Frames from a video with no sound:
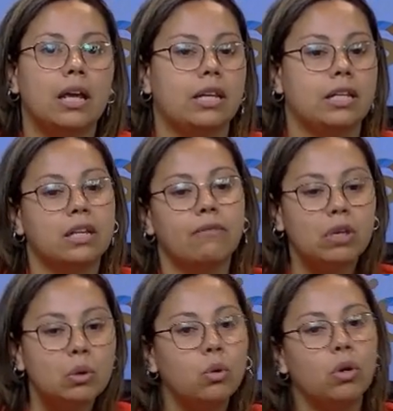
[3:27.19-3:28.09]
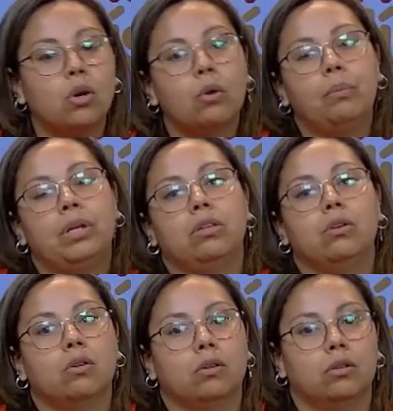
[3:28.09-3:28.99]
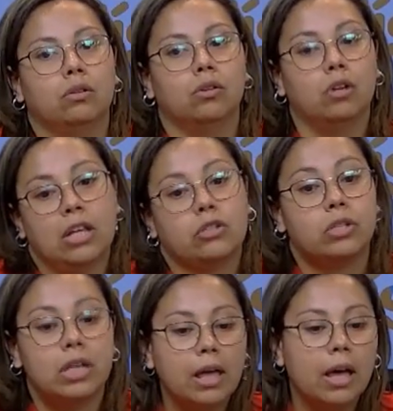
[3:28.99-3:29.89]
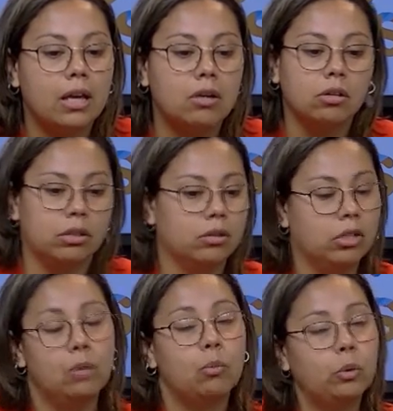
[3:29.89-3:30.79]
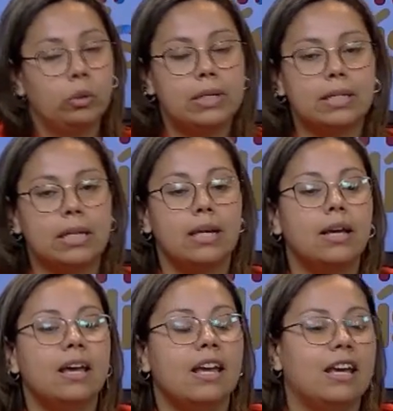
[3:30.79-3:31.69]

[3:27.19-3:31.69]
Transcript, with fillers: en ese vínculo completo con, la sociedad y con, el mundo en sí.